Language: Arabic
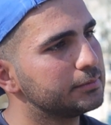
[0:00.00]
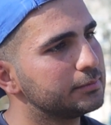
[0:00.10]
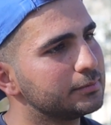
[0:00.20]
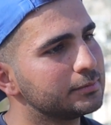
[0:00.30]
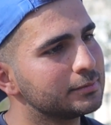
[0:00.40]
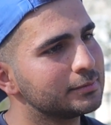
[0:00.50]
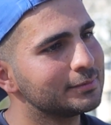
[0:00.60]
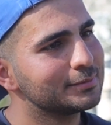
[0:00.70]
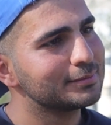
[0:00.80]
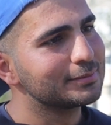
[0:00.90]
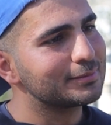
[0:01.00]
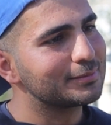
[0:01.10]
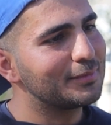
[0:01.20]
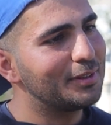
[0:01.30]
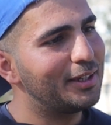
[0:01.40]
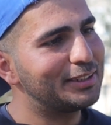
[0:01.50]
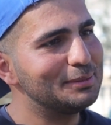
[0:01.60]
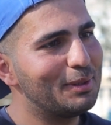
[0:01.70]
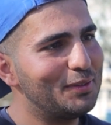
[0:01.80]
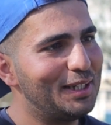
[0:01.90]
لا تفكر بس انت
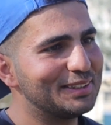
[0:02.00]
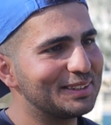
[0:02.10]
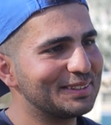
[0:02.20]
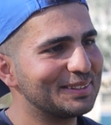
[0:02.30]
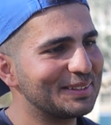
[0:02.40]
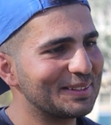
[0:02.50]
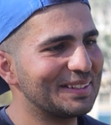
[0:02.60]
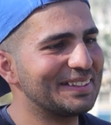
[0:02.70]
اكيد ما في حدا لا